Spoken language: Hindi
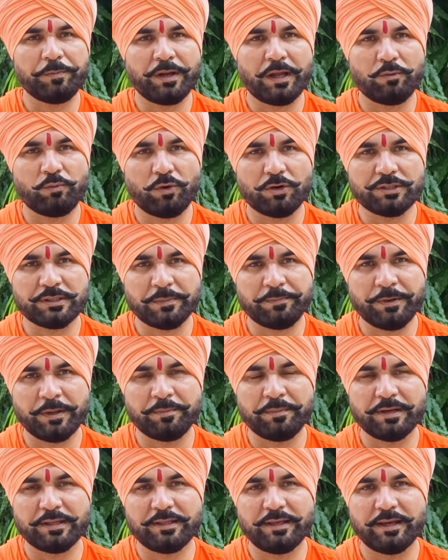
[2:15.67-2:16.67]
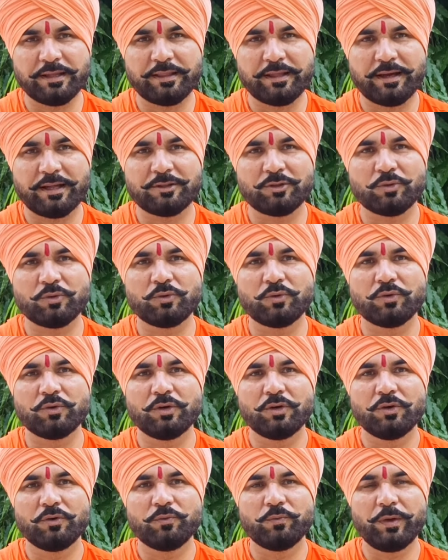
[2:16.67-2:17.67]
अपना व्हाट्सअप नंबर दिया था तो
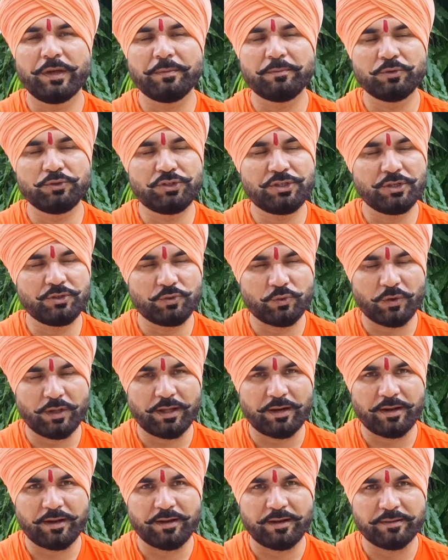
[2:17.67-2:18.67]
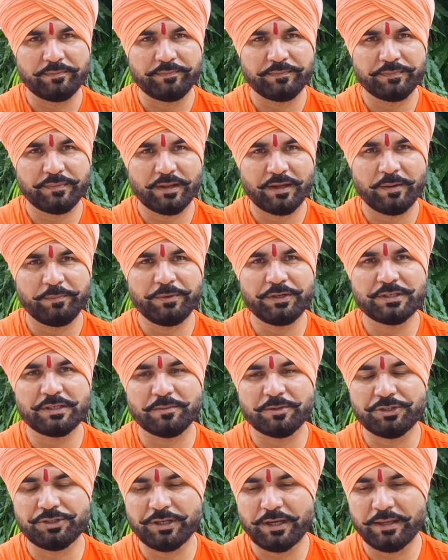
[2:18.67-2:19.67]
वह मुझसे जुड़ा रहा अपनी
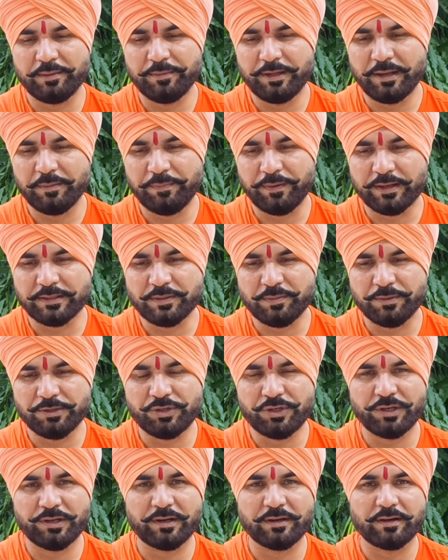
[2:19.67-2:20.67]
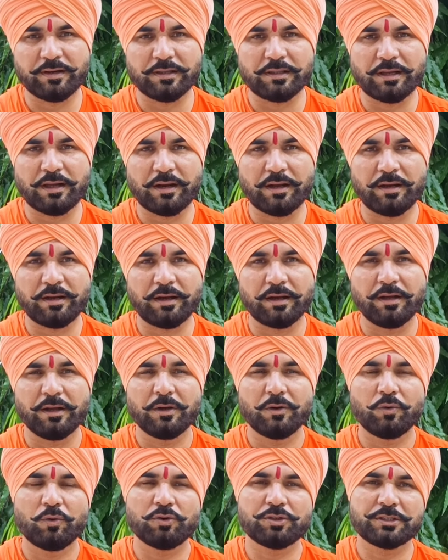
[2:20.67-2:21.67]
समस्याएं मेरे पास में शेयर करता रहा
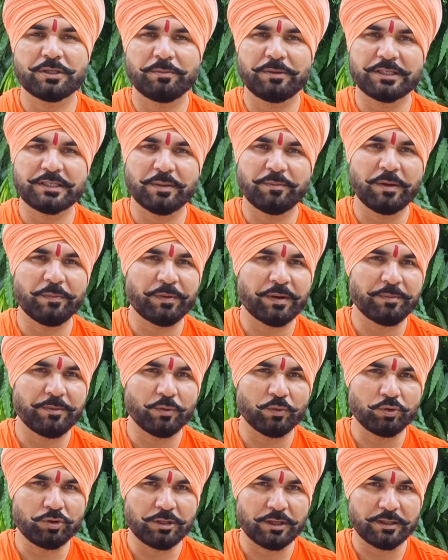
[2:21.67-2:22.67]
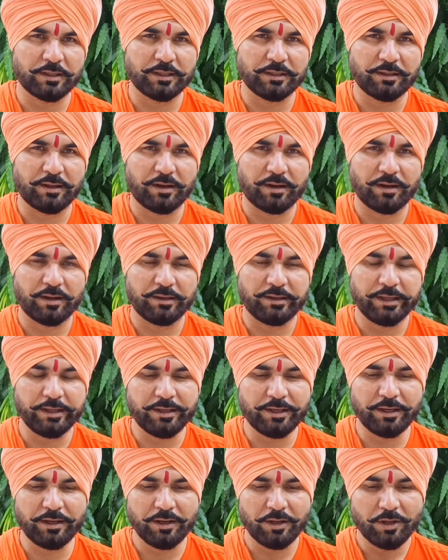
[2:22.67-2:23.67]
और समय समय पर मैं उत्तर देता रहा
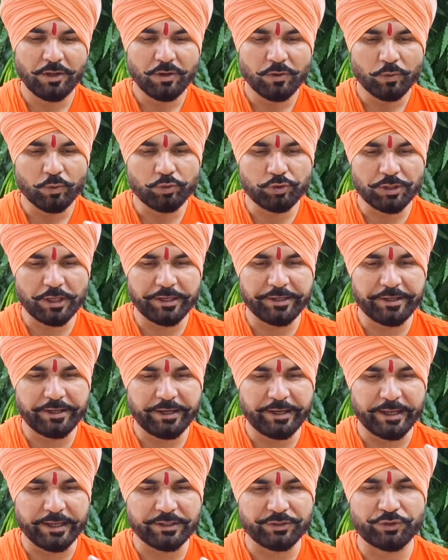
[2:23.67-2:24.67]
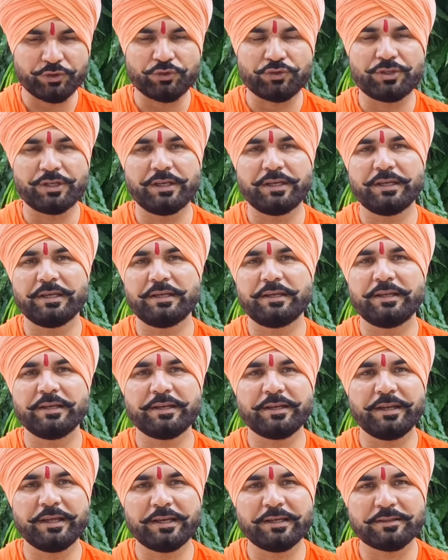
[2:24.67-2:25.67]
लेकिन उसके टेक्स्ट से
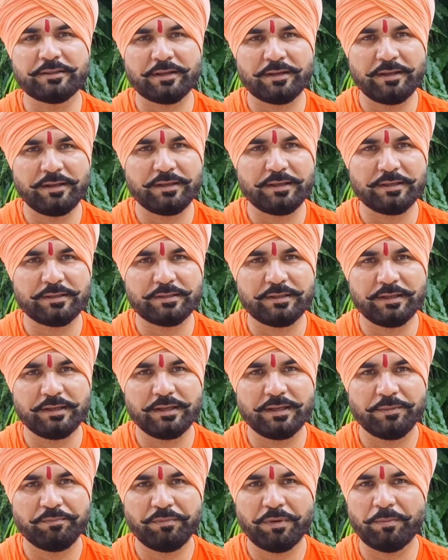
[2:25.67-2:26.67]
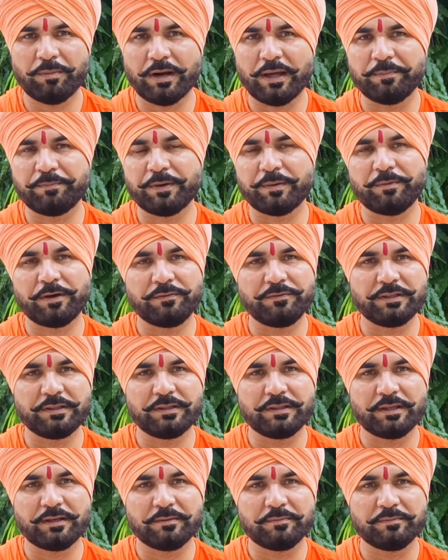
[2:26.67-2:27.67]
लिखने के तरीके से मैं बड़ा प्रभावित
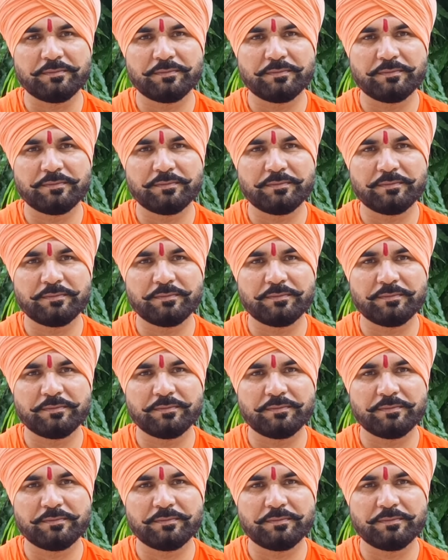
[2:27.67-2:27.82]
था